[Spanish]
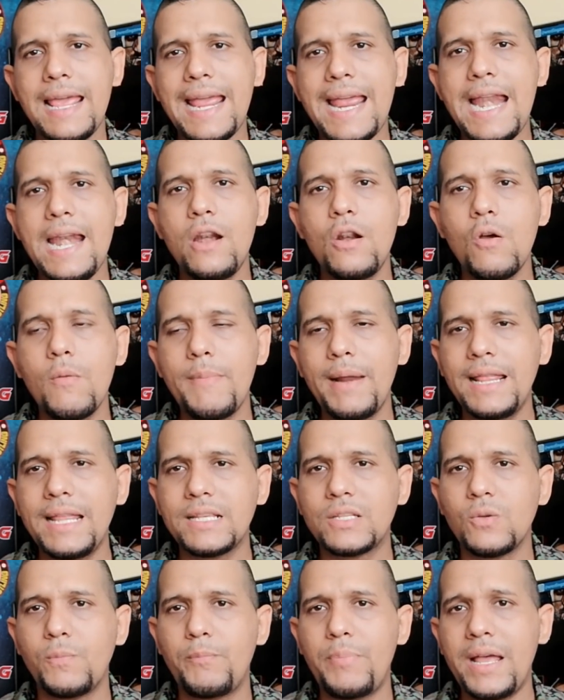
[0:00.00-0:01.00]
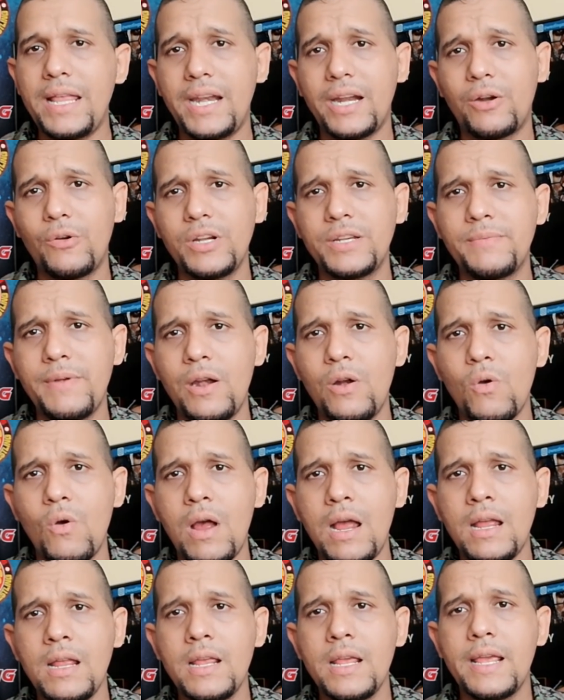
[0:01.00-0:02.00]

el nombre de su padre, Chris Benoit,